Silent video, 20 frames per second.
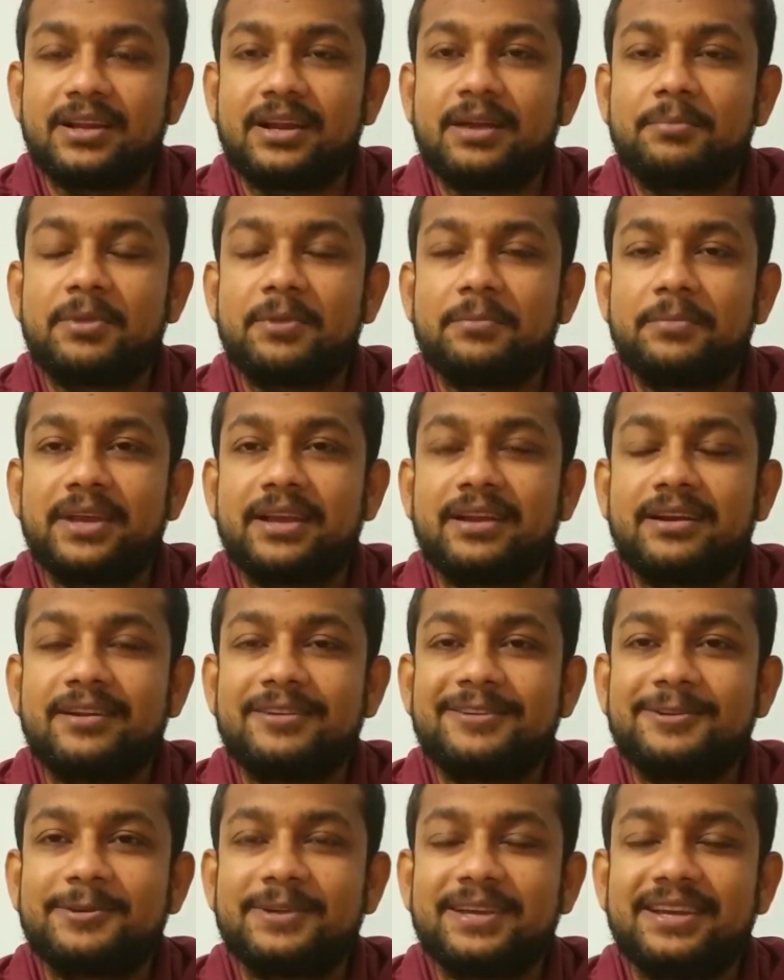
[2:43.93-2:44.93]

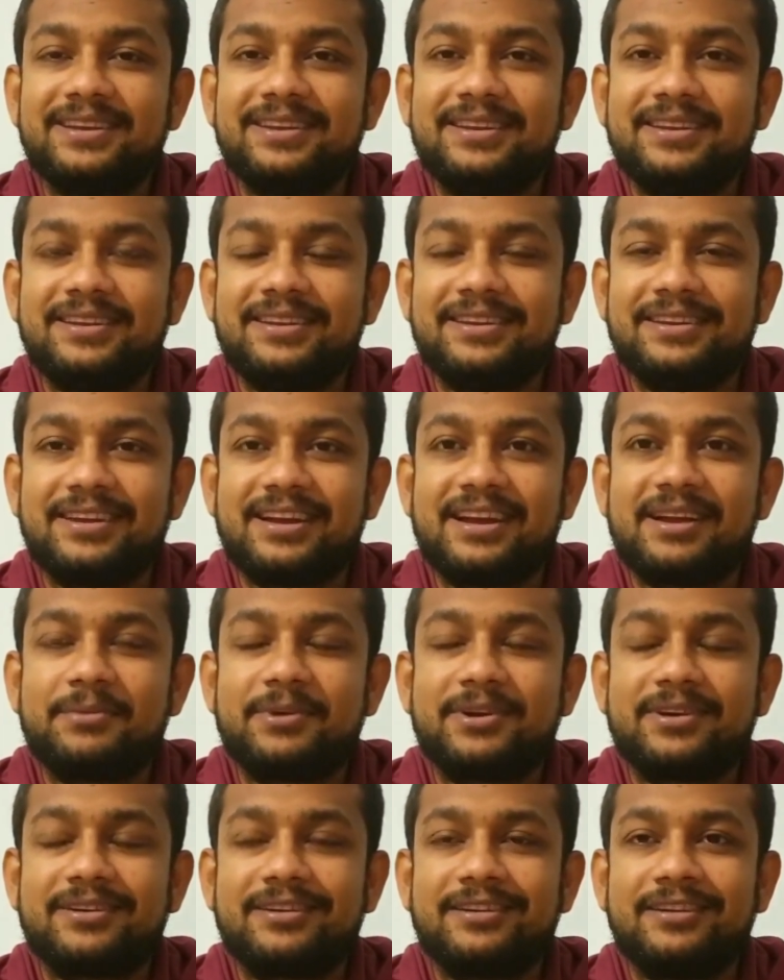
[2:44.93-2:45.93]
আপামেকানোকে নিই
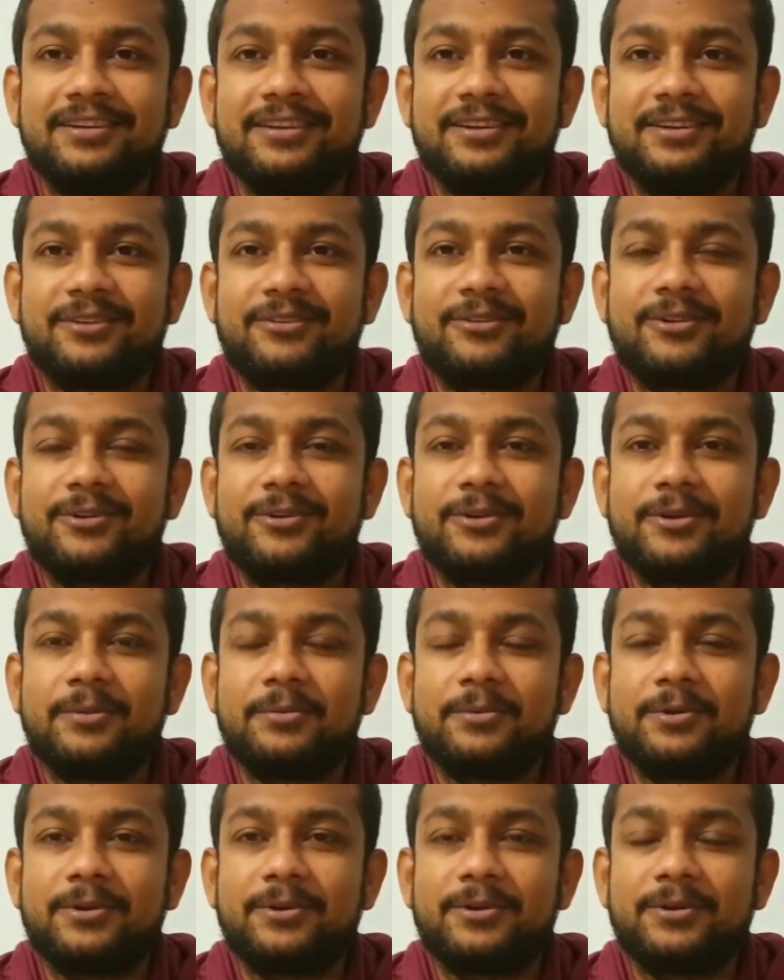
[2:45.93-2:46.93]
আবার কখনো
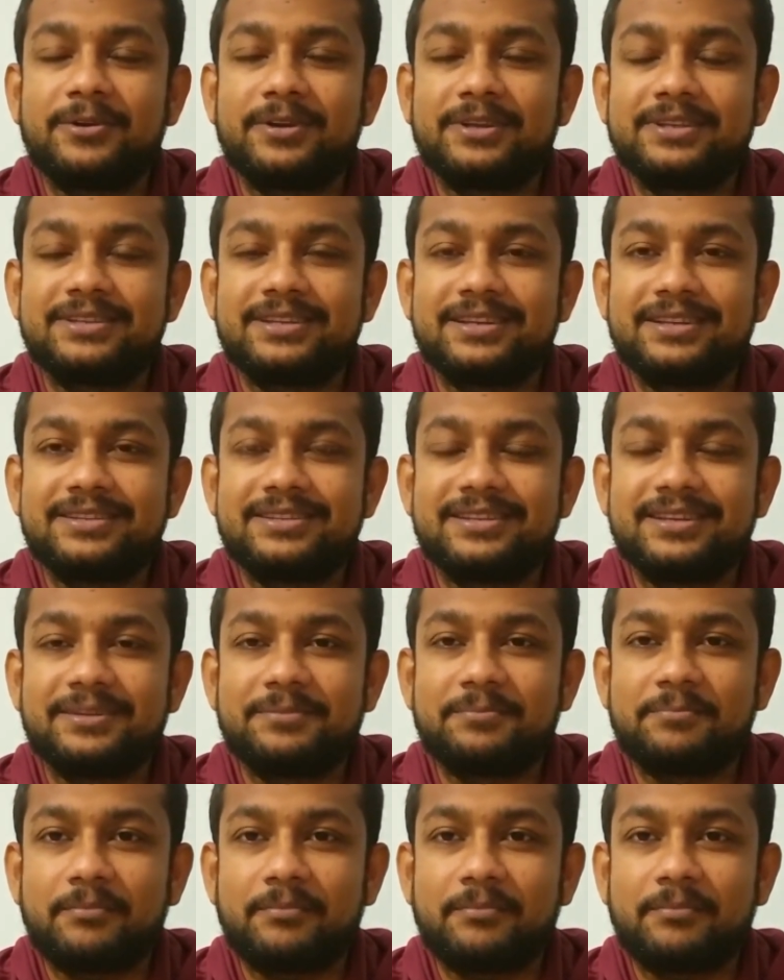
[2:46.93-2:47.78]
মনে হয়েছে যে